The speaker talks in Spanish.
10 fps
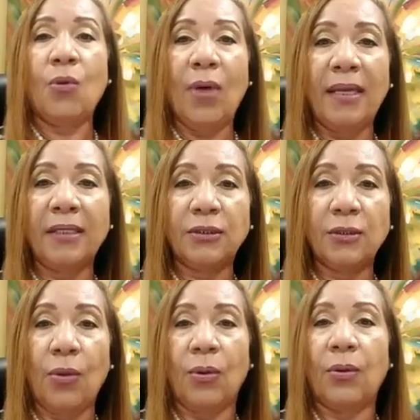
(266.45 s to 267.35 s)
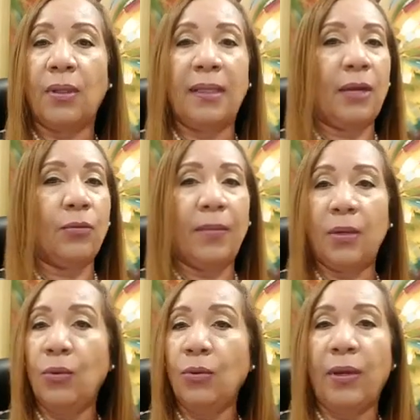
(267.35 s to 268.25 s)
¿Cuáles son? La
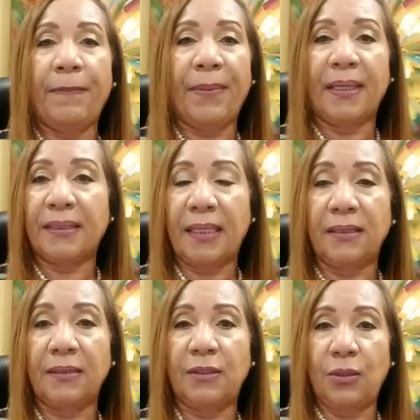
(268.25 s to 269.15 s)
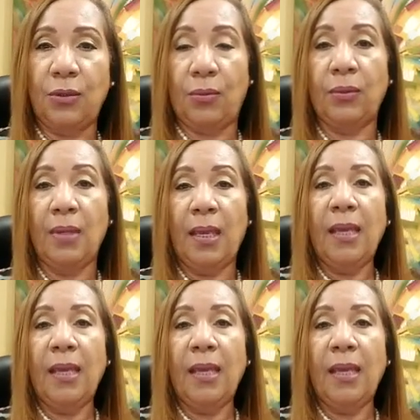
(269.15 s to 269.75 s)
número uno, hipertensión.